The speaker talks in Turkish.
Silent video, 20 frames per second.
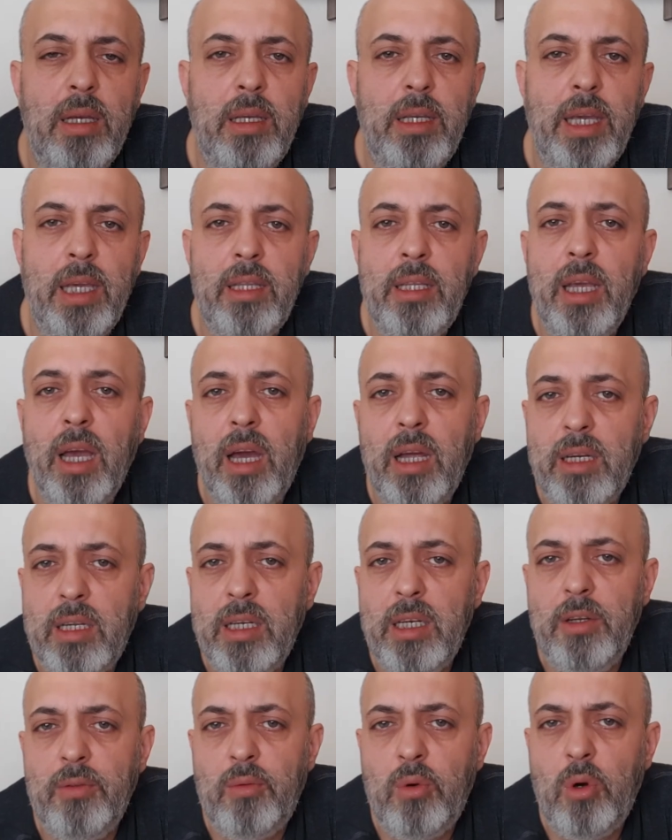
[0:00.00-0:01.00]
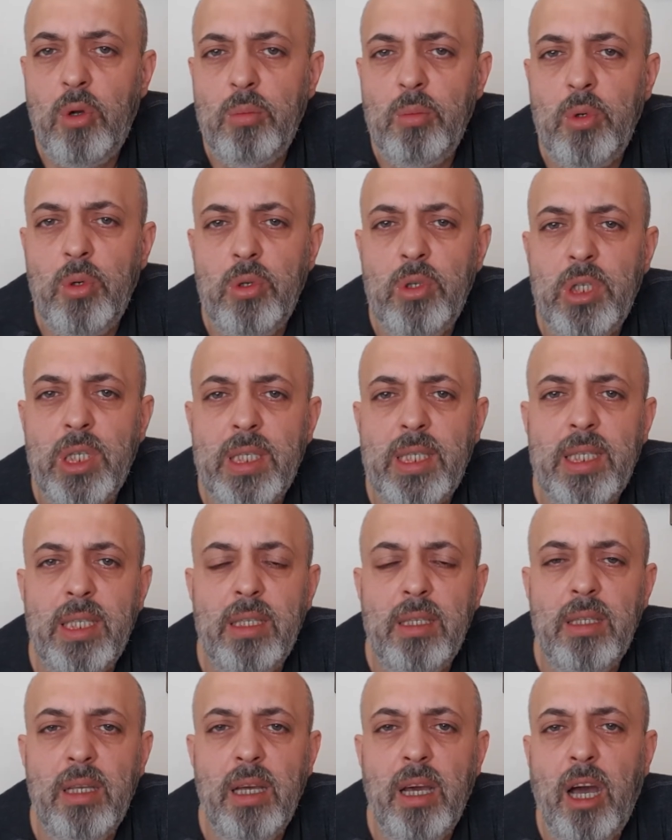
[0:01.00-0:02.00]
yeni yargı reformu
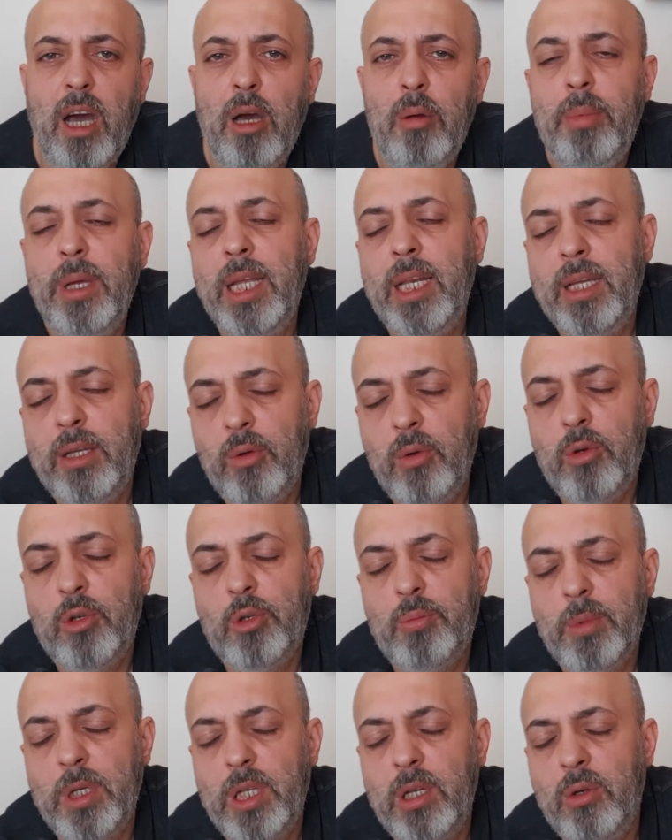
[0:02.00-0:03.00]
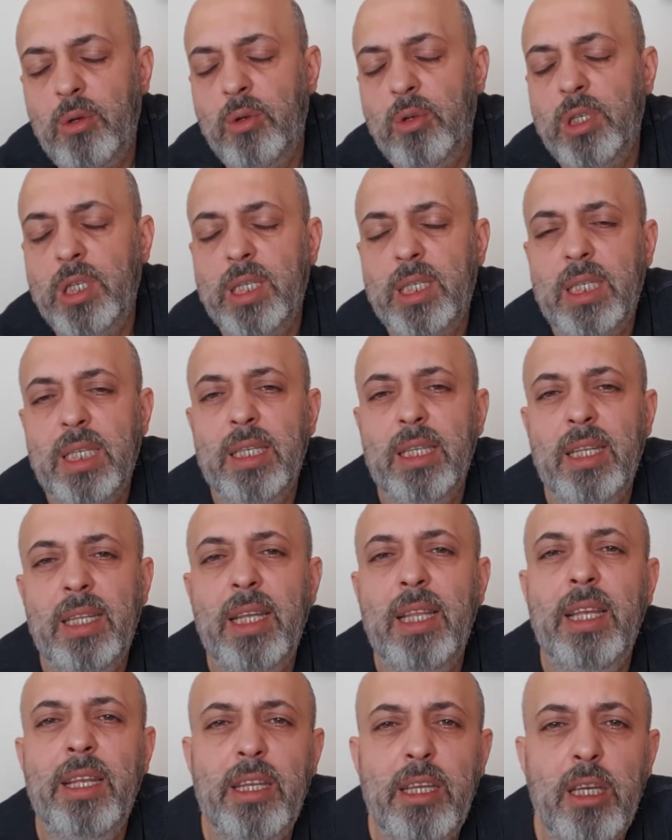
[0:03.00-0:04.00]
öncesinde, AB ile görüşmeler öncesinde
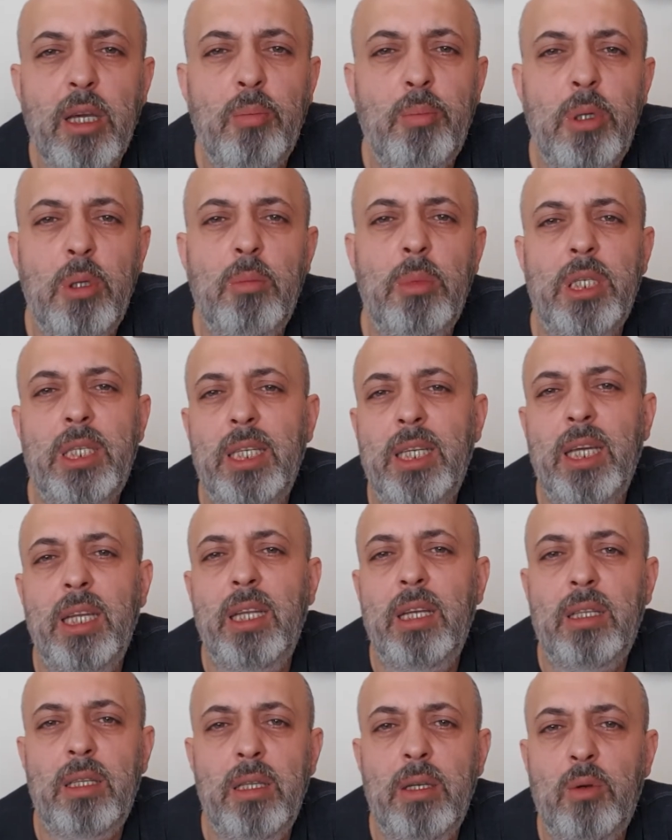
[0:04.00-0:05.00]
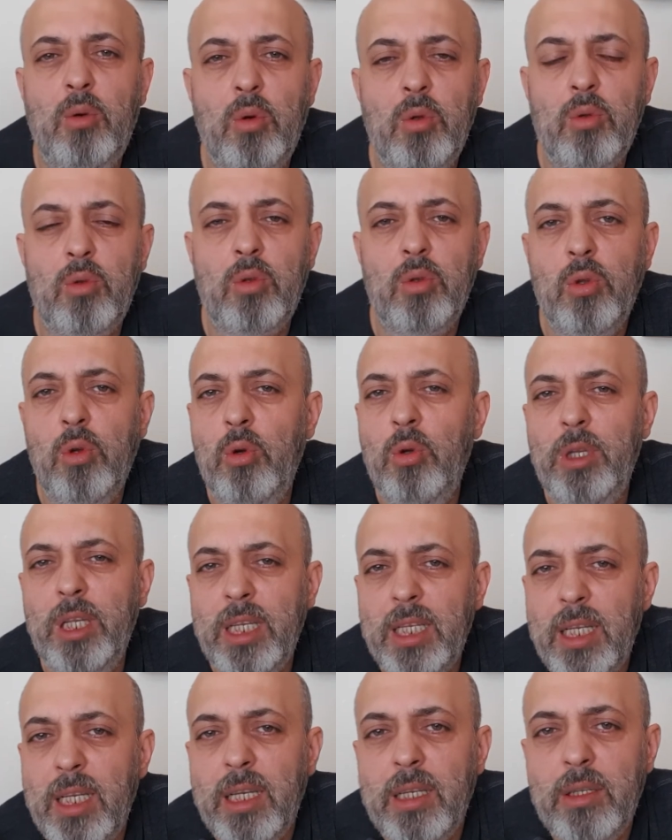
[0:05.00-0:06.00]
nelerin yapılması gerektiği konusunda
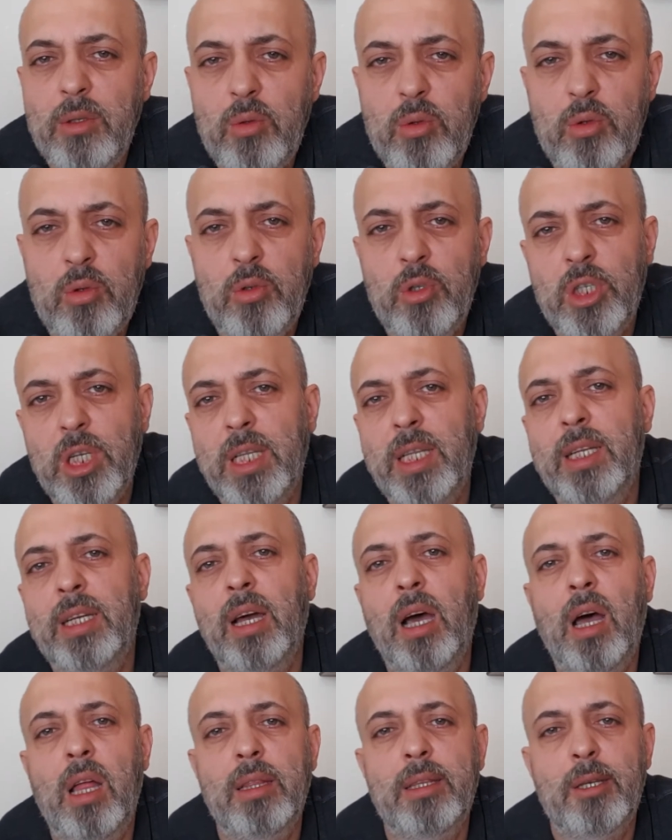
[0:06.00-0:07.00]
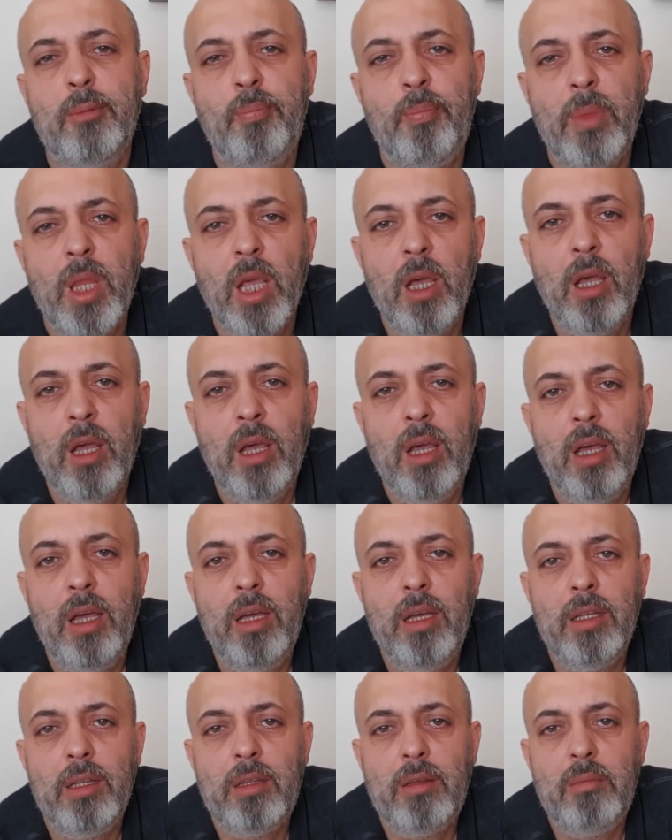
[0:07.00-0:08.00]
önerileri, düşünceleri aldık.
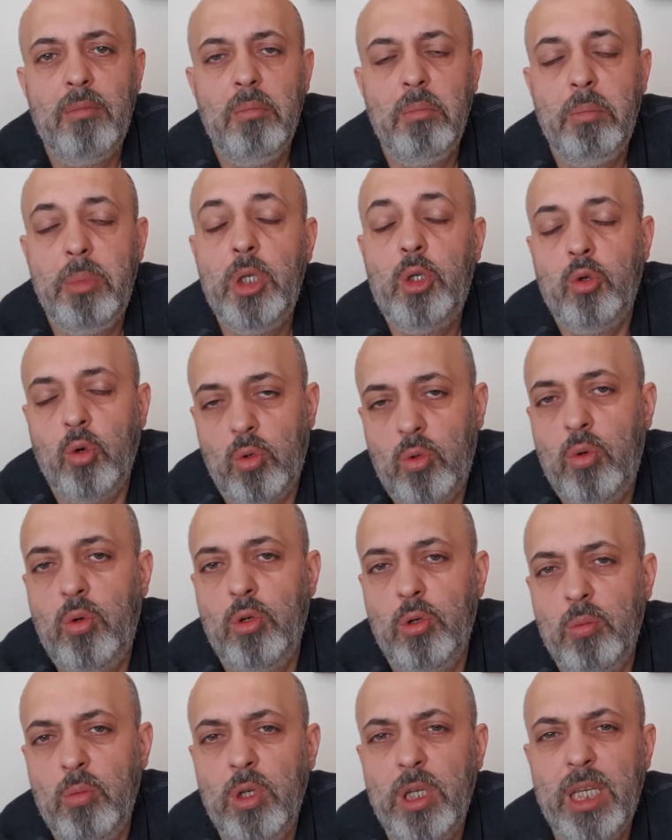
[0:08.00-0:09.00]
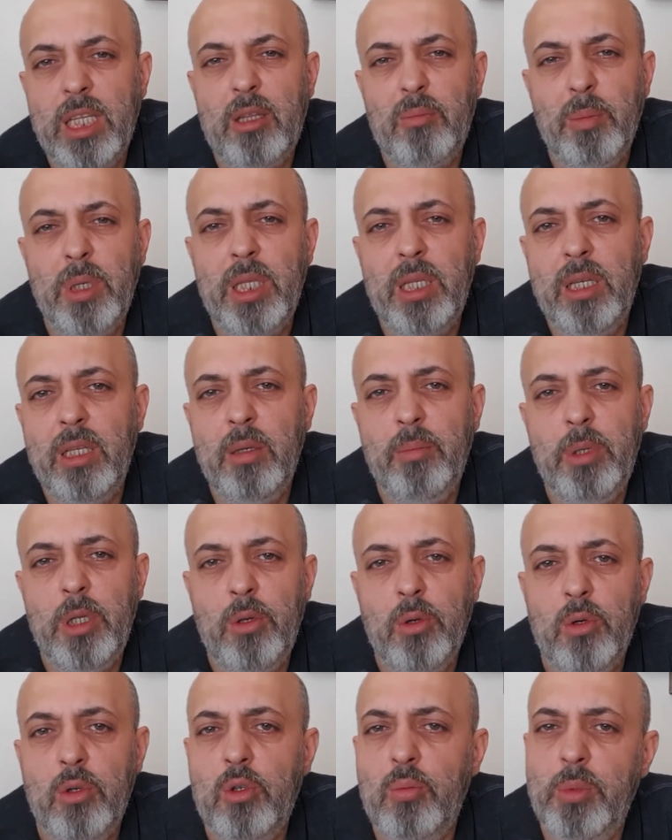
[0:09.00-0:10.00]
Birçok kurumun gitmediğini
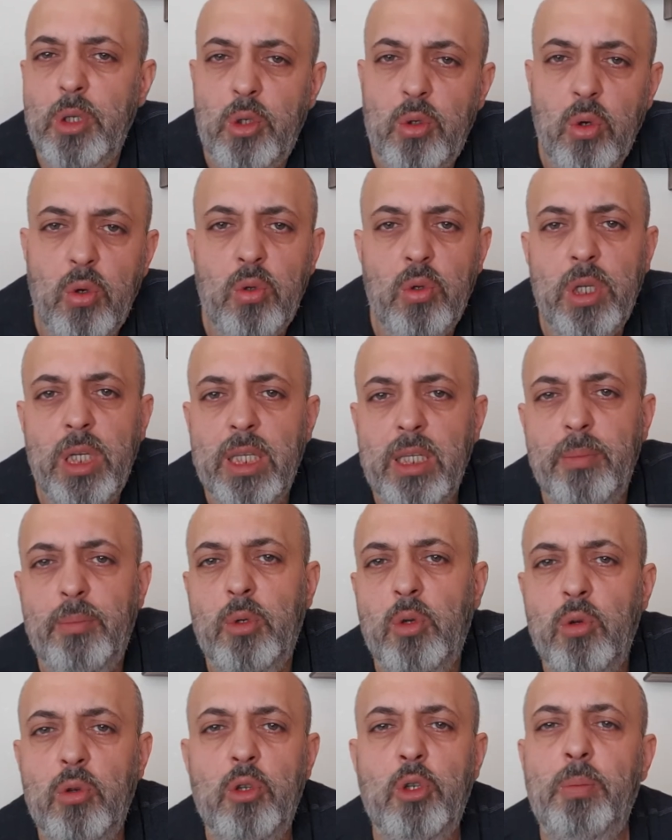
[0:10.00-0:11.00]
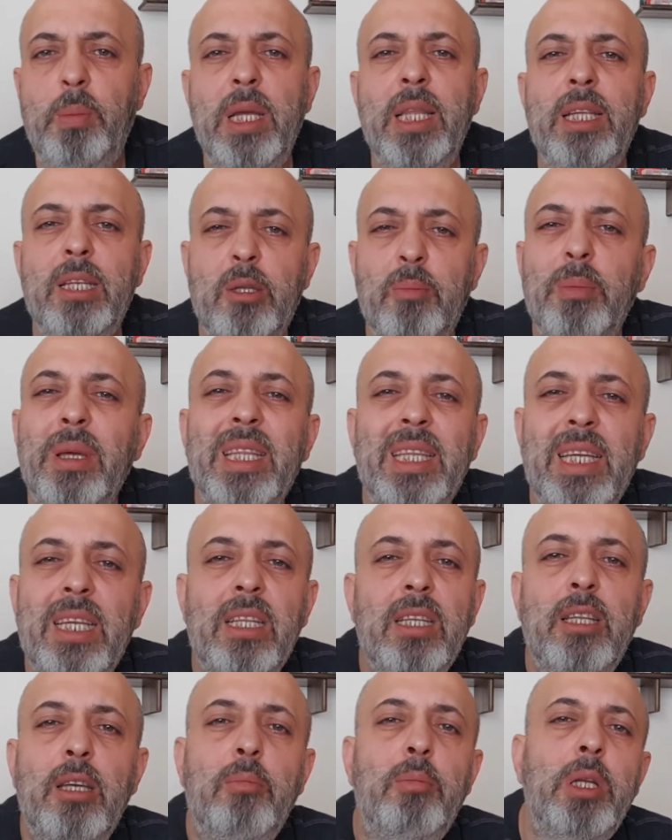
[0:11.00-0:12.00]
biliyoruz, birçoğunun gidip görüş
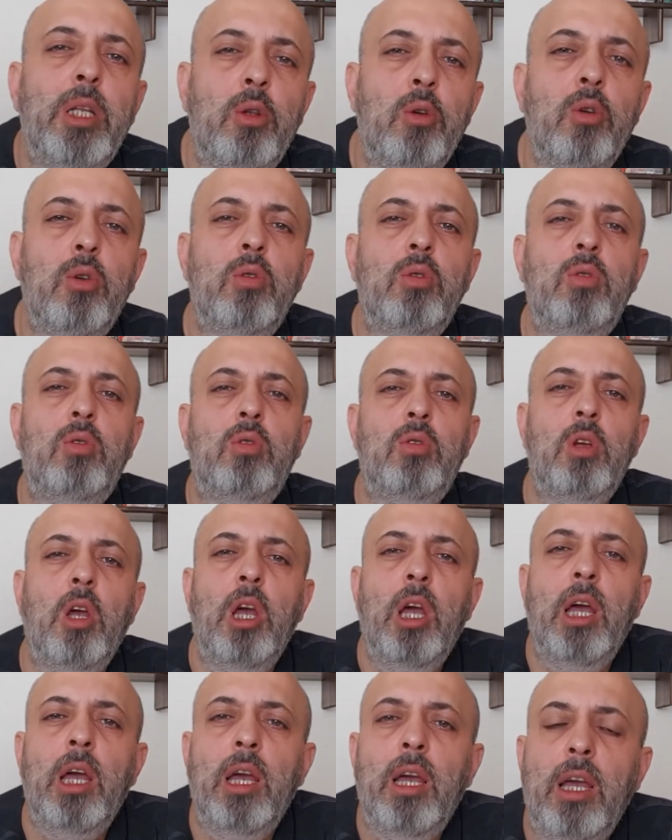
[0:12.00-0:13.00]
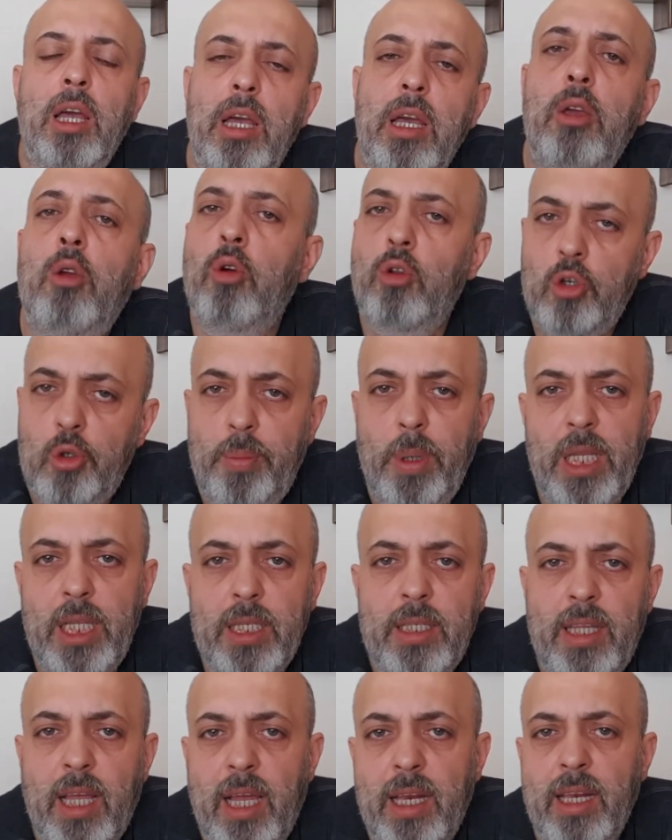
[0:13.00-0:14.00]
belirtmediğini de biliyoruz. Görüş
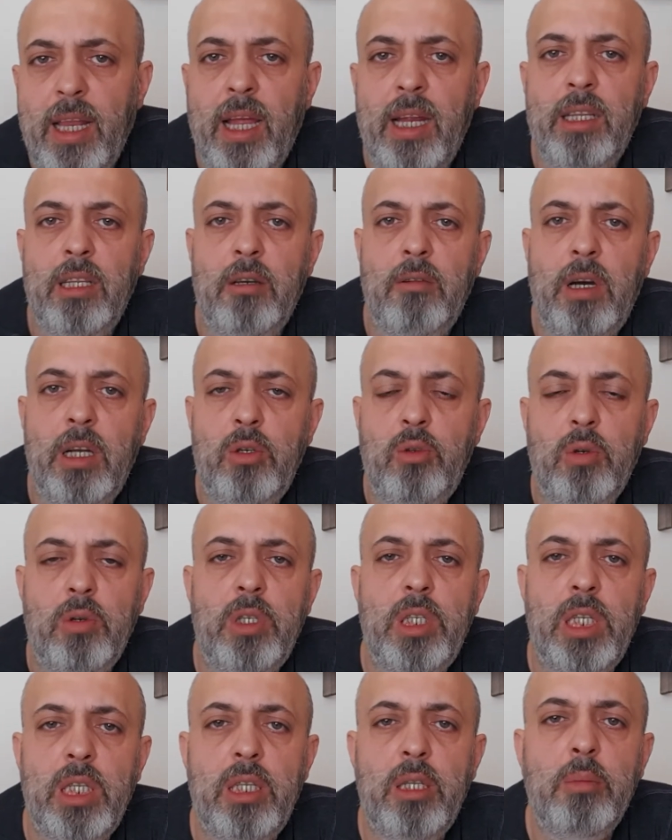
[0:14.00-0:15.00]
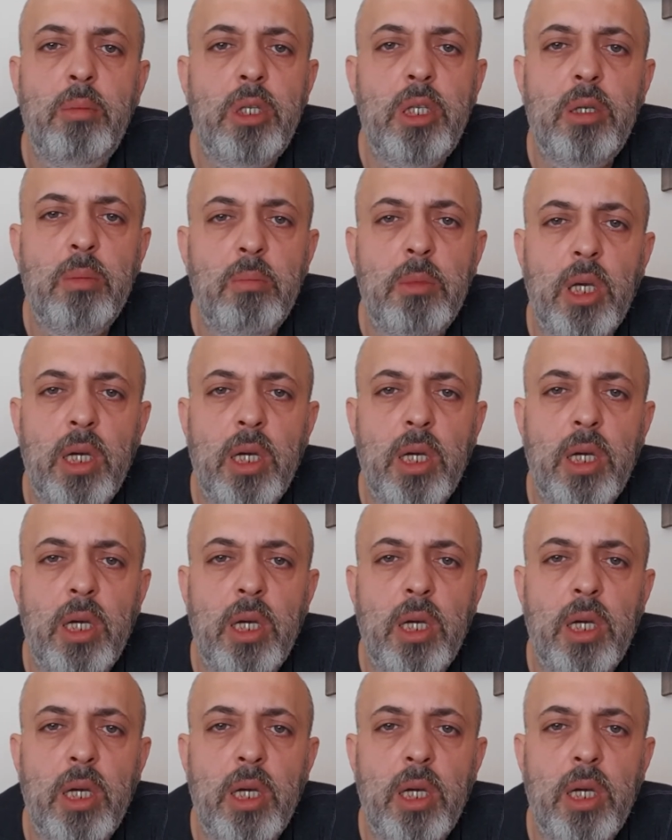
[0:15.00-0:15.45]
belirtenler de var, çok ciddi biçimde